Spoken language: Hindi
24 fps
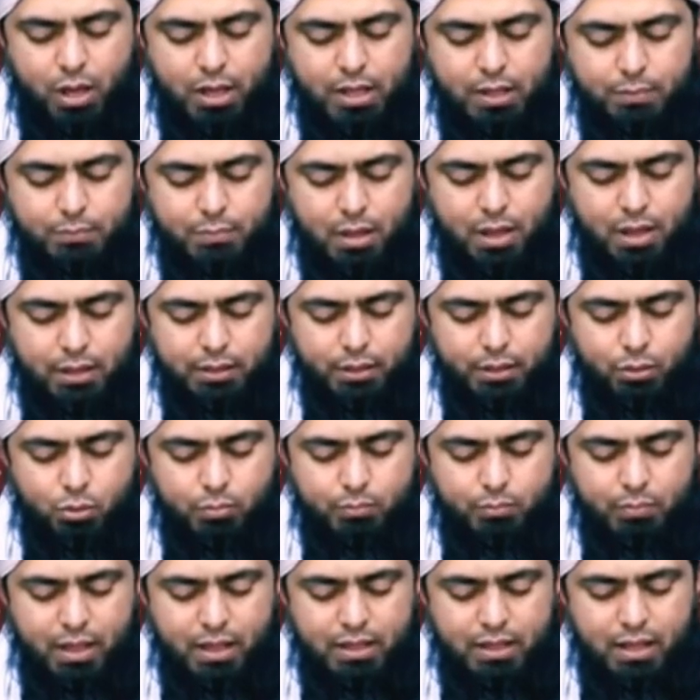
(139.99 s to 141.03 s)

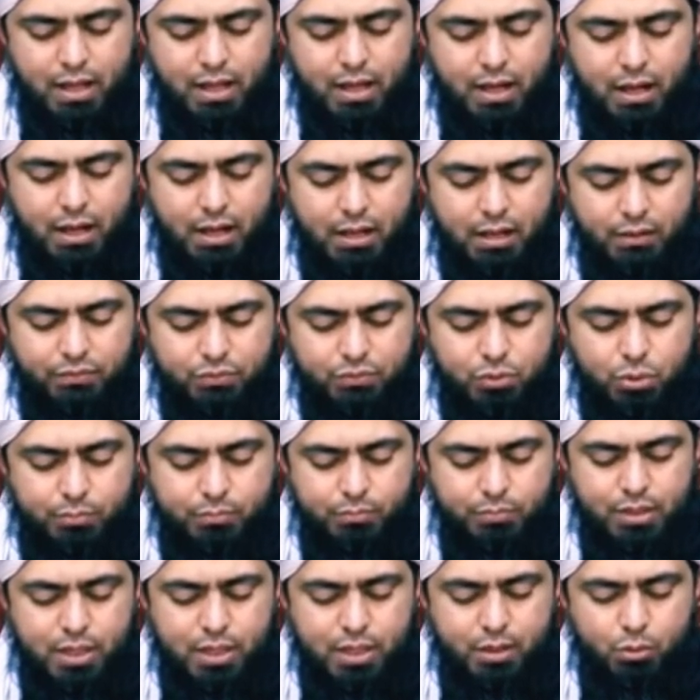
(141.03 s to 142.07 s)
ऐमानिकुम इज़ा हलफ
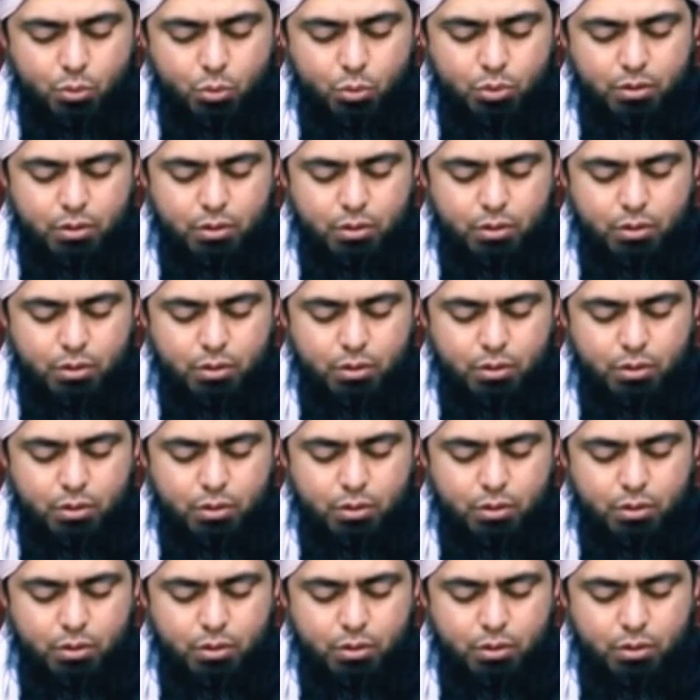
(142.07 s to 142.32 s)
तुम ये